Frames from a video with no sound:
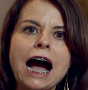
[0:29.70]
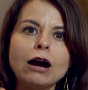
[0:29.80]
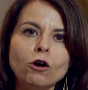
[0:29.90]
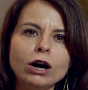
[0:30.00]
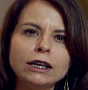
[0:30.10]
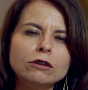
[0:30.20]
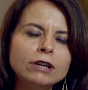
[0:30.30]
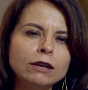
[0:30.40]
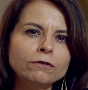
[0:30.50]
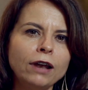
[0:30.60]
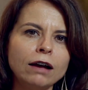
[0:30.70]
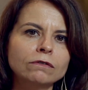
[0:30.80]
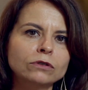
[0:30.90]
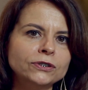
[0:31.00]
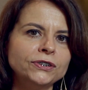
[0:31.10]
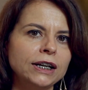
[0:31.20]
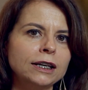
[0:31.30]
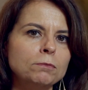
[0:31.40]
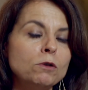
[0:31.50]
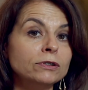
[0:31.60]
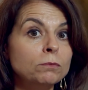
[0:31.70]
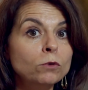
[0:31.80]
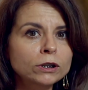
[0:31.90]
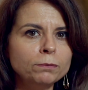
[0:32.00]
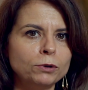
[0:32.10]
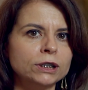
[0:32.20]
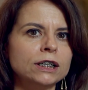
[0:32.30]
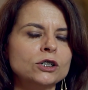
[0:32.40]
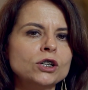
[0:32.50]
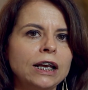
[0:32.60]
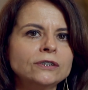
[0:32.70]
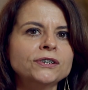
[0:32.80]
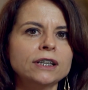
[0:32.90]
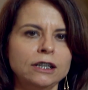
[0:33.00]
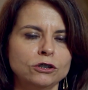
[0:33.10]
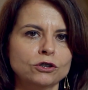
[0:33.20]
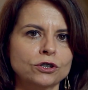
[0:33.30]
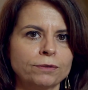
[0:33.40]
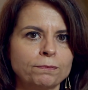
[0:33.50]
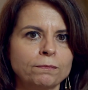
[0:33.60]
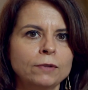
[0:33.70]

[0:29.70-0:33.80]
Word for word: Agora eu quero falar com você aqui uma coisa muito importante que é a seguinte: